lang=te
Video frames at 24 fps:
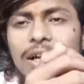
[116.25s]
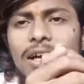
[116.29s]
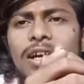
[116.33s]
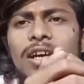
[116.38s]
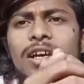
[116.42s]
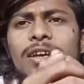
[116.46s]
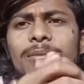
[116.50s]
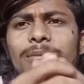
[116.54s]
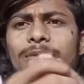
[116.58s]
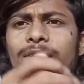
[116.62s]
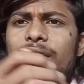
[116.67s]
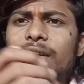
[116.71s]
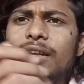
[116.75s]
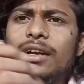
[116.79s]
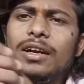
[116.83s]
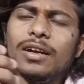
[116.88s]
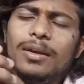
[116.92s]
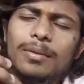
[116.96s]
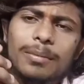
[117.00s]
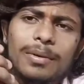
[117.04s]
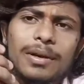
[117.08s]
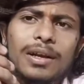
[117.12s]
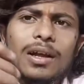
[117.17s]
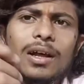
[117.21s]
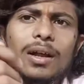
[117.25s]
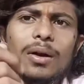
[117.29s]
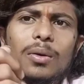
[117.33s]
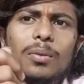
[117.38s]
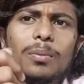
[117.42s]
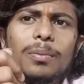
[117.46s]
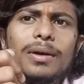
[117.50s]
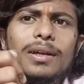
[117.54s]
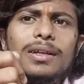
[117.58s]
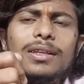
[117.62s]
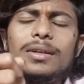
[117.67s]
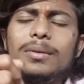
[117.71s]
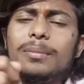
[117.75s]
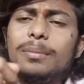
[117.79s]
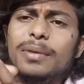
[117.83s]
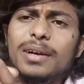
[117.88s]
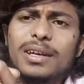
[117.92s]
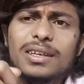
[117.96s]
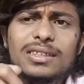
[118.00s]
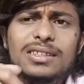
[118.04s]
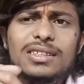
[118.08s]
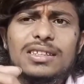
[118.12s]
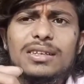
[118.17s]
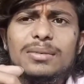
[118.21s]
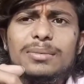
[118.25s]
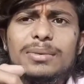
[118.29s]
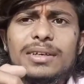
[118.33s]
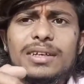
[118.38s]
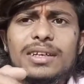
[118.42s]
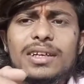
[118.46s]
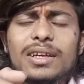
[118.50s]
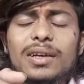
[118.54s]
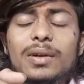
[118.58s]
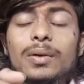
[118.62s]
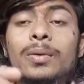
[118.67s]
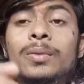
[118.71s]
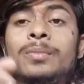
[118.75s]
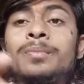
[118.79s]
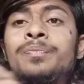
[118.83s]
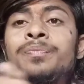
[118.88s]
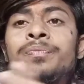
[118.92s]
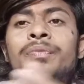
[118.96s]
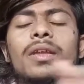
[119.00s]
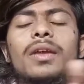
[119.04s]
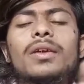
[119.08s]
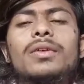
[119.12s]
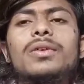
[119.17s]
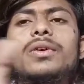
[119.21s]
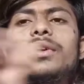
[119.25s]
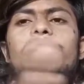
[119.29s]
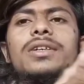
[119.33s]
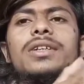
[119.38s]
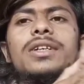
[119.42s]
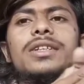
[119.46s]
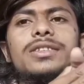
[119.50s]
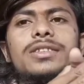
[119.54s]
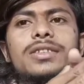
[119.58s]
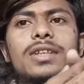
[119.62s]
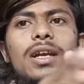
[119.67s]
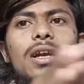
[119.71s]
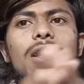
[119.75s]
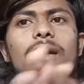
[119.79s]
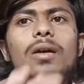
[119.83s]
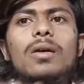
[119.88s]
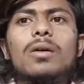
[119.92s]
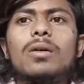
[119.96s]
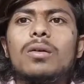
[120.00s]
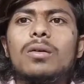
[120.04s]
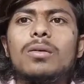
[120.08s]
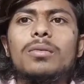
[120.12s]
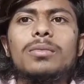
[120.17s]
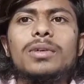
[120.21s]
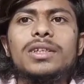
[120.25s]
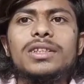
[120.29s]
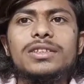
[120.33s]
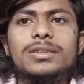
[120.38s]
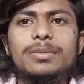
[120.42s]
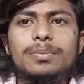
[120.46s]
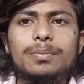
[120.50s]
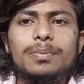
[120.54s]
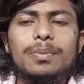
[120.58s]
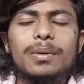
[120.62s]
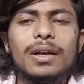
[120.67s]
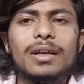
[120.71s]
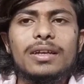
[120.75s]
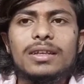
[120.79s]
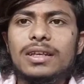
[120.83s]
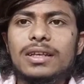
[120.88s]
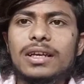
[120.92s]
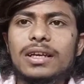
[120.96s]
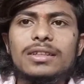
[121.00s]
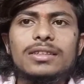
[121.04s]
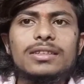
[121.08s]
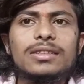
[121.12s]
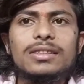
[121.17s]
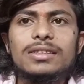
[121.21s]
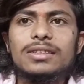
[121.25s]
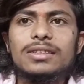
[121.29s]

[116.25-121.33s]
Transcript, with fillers: వేల ఎనిమిది వందల డెబ్బై నాలుగు రూపాయలు దీని ప్రైస్ అయితే పెట్టారు సో ఇది వచ్చేసరికి ఒక మంచి ప్రైజ్కి అయితే